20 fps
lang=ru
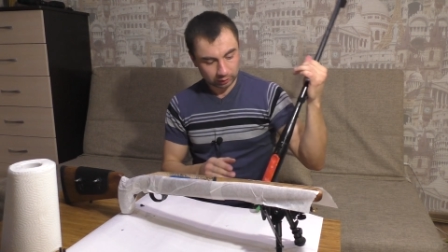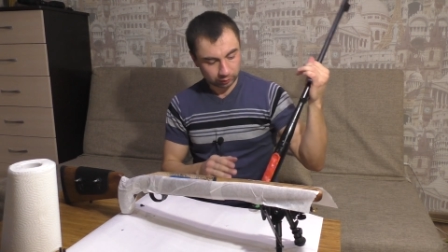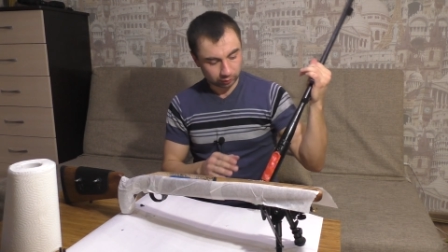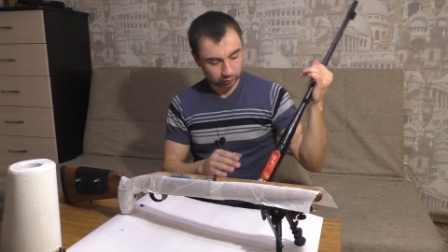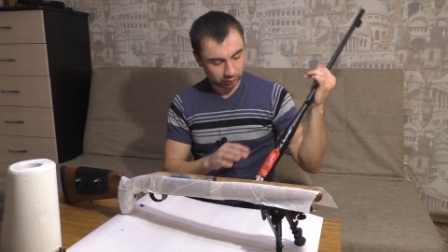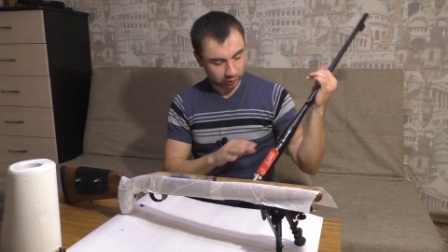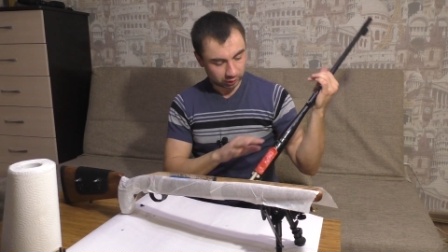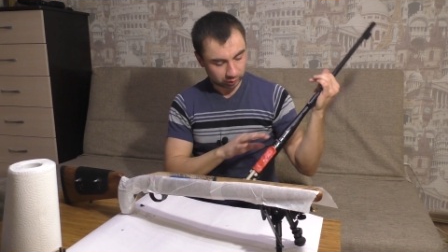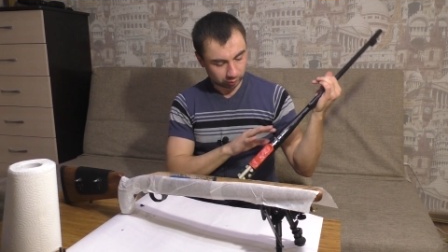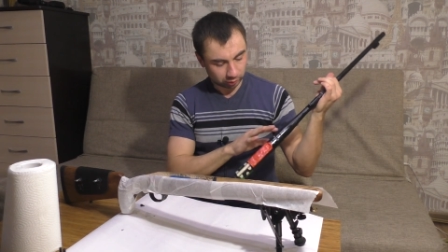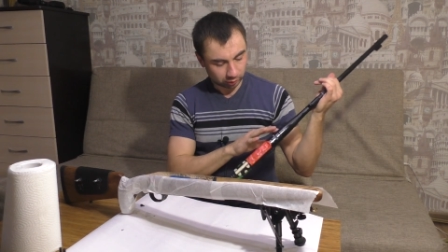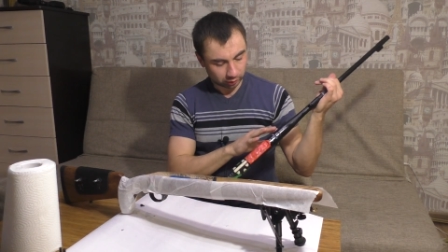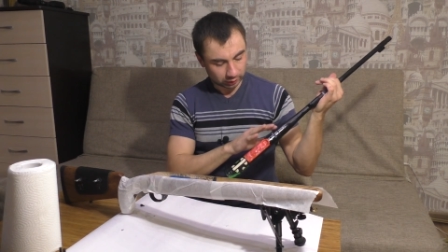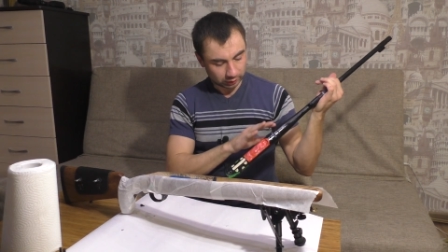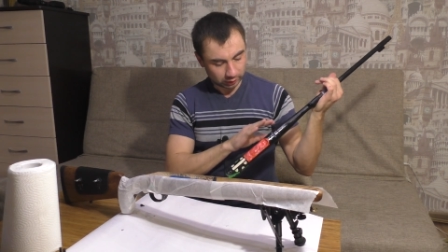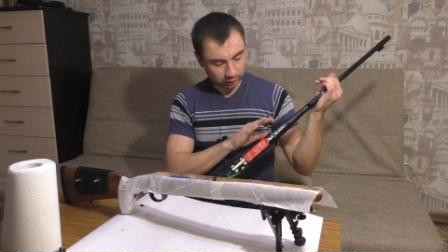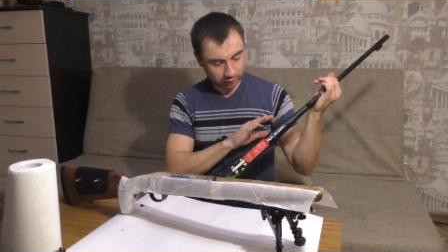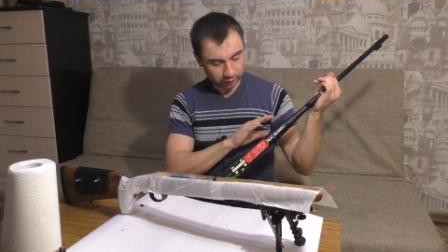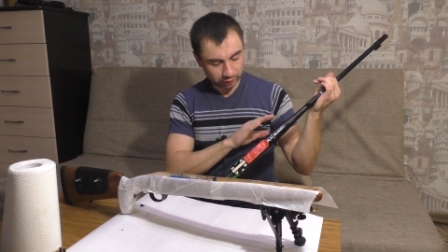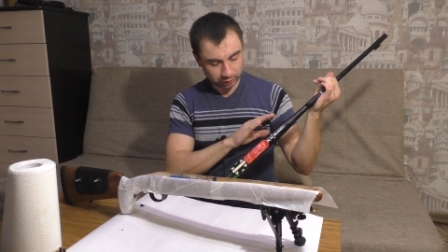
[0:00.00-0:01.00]
вот не было
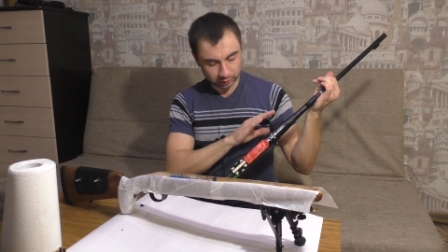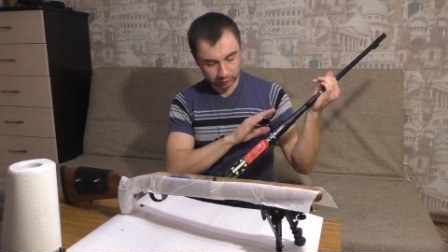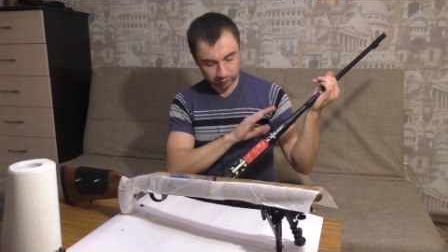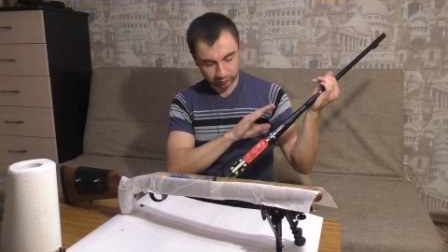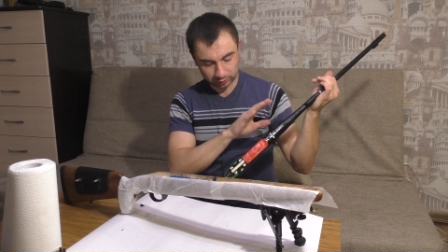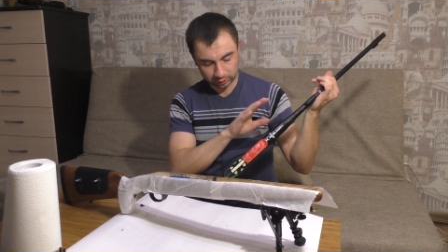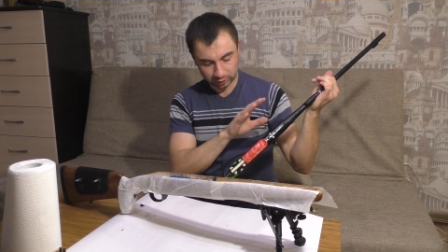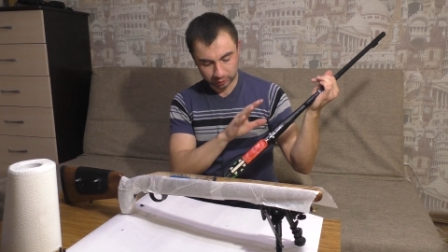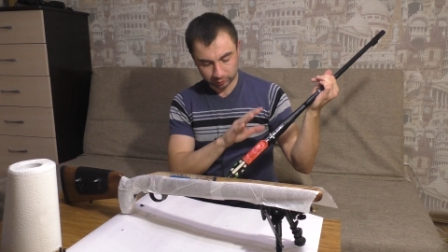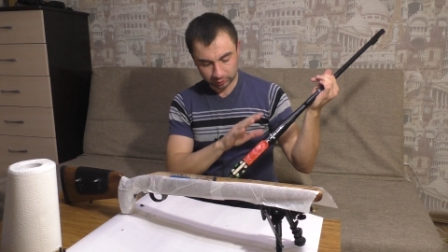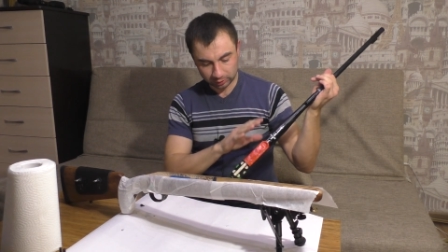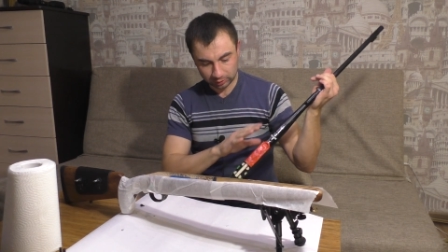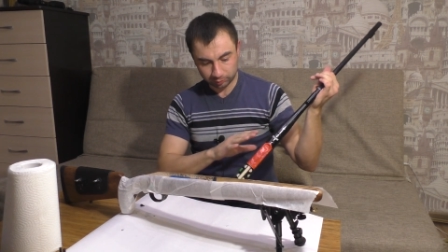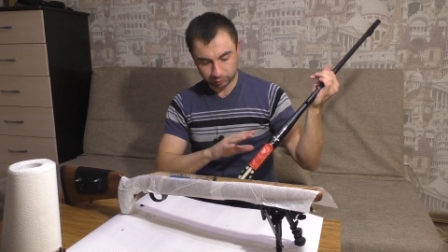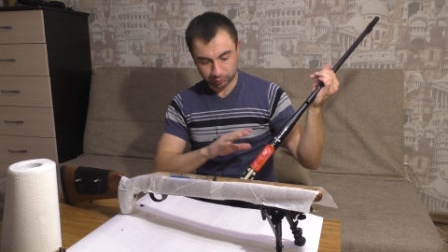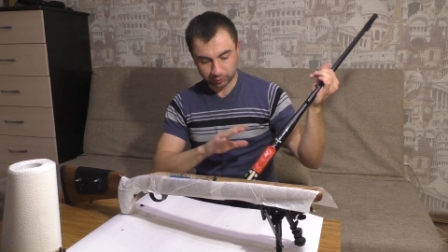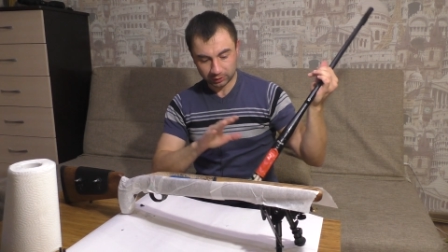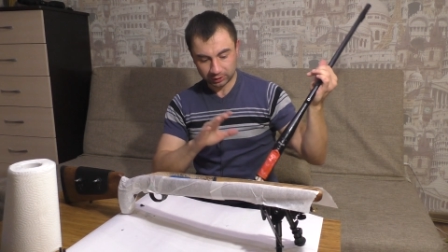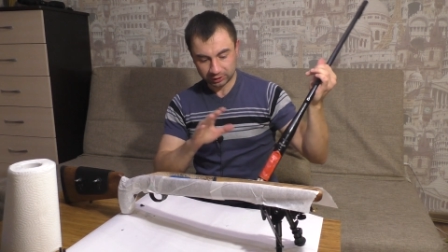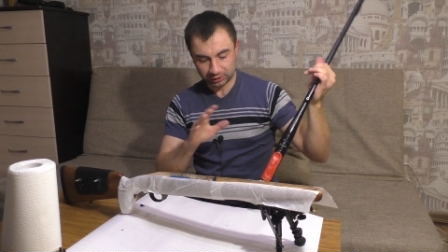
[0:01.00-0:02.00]
лишнего, скажем так,
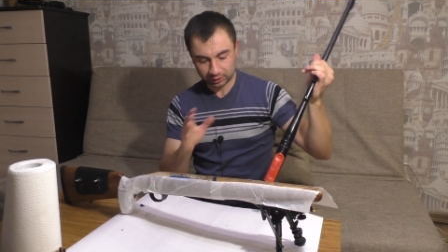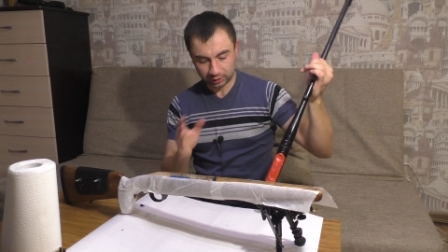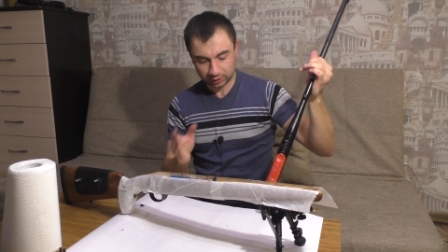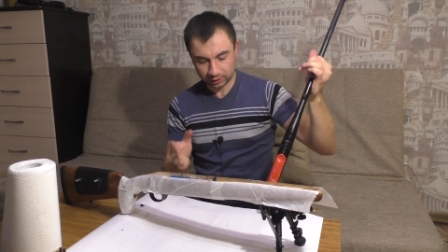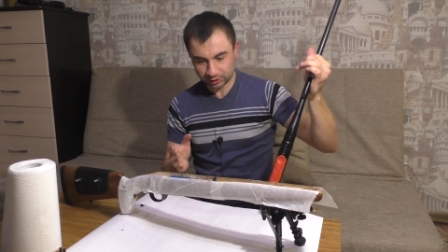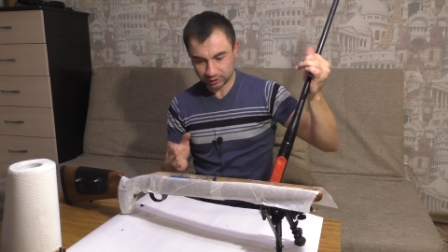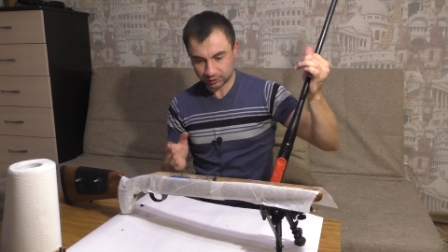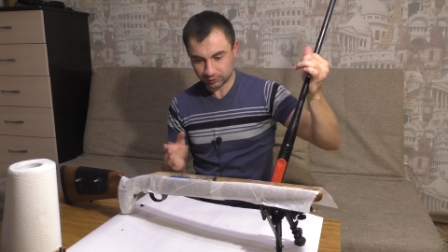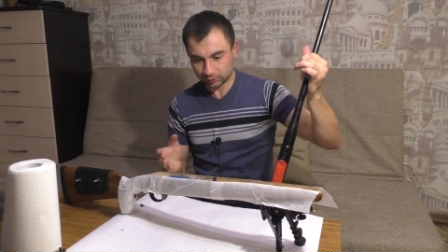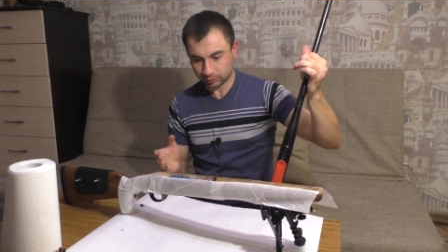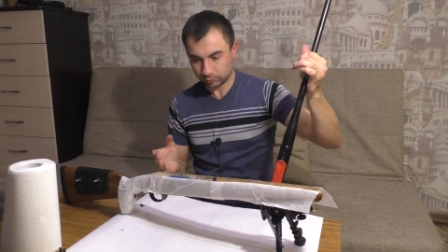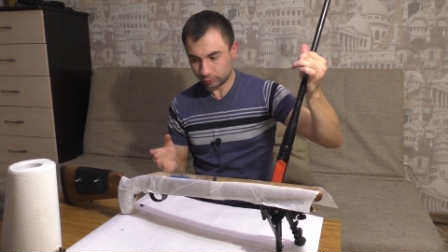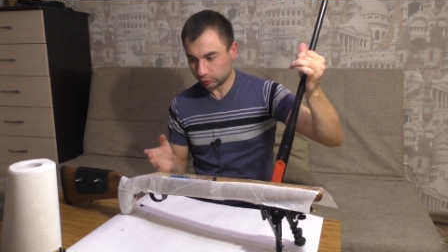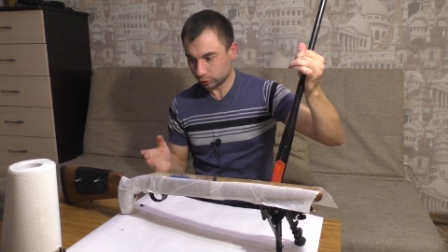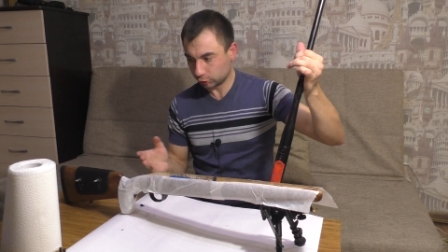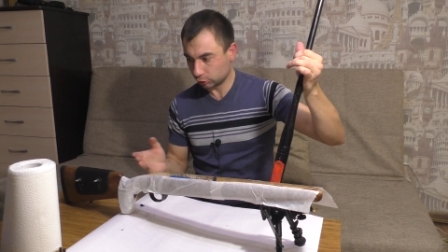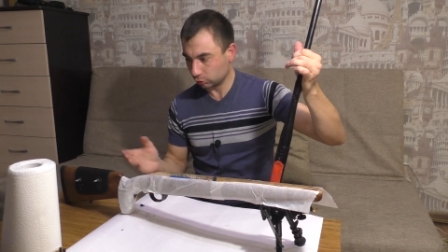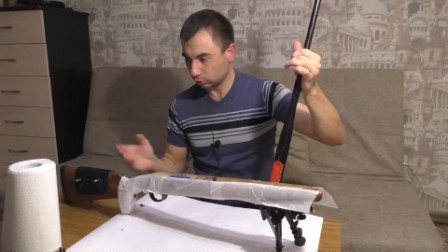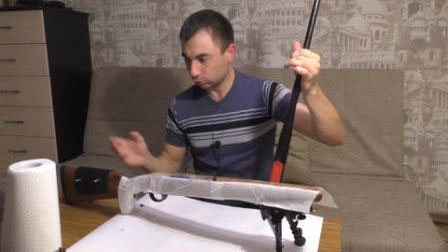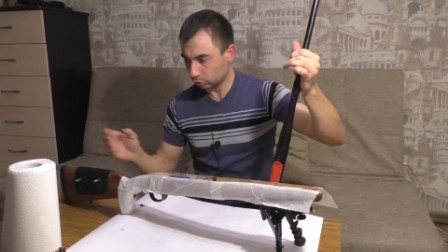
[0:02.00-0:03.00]
пространства
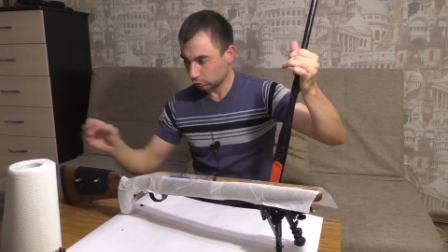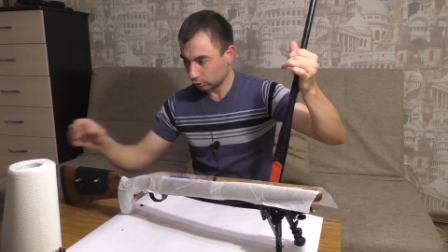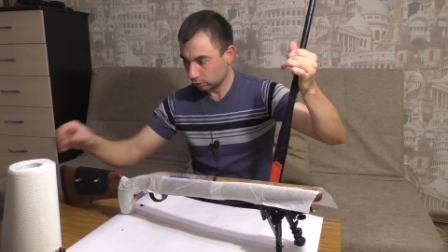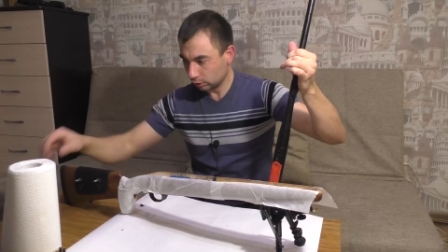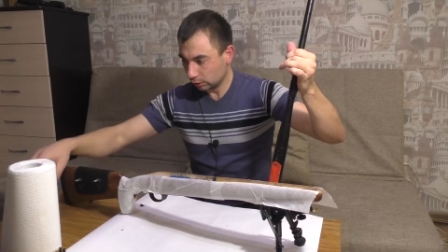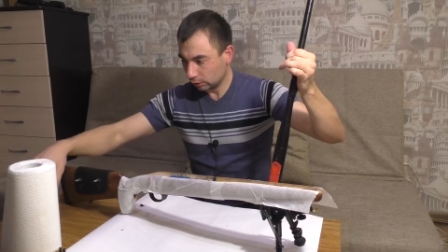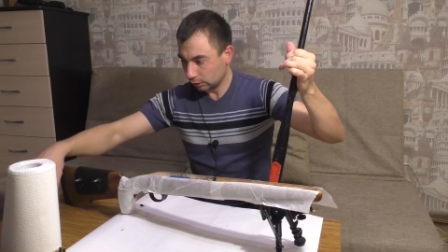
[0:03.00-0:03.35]
между